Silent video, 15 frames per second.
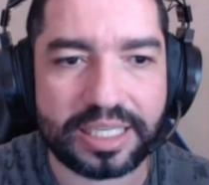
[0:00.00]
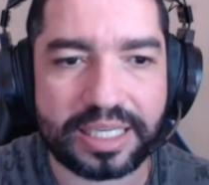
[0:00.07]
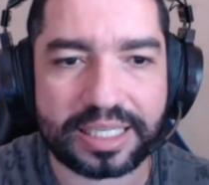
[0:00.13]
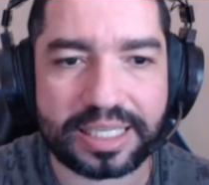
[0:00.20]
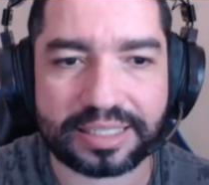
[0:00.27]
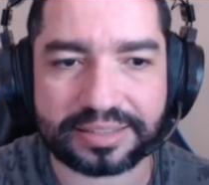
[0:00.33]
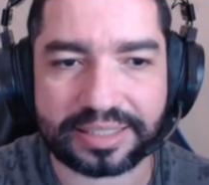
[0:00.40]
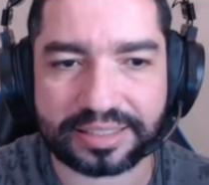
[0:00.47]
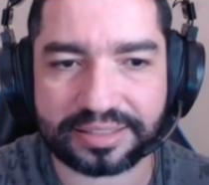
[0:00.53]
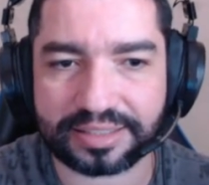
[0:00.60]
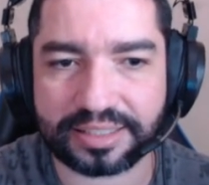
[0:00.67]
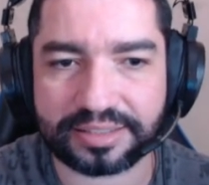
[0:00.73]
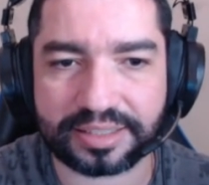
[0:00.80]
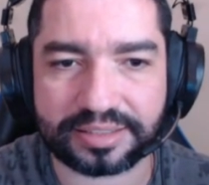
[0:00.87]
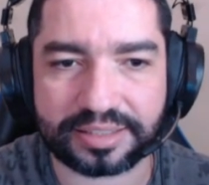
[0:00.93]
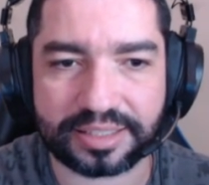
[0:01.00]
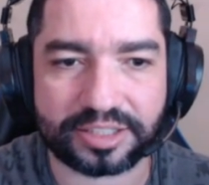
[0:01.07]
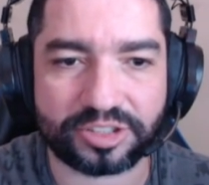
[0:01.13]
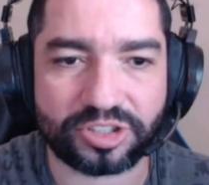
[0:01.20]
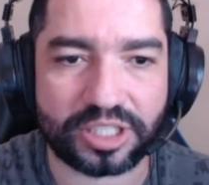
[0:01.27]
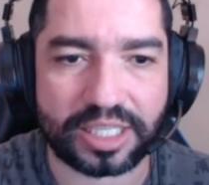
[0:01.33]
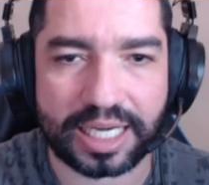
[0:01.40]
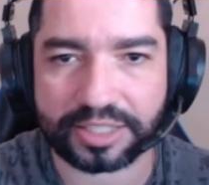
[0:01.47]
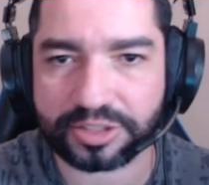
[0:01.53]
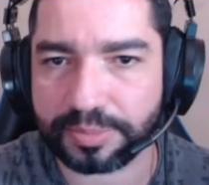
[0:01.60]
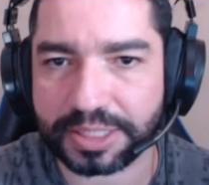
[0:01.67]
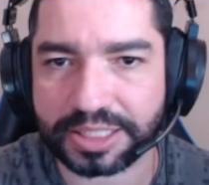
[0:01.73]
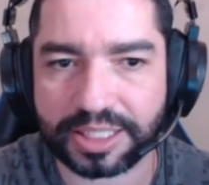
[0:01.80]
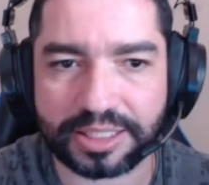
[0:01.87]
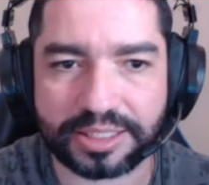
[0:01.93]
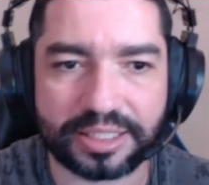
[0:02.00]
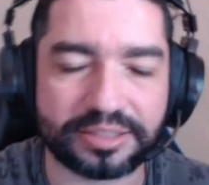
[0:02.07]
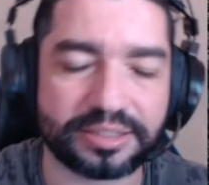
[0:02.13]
gastar 160 de carga de bateria,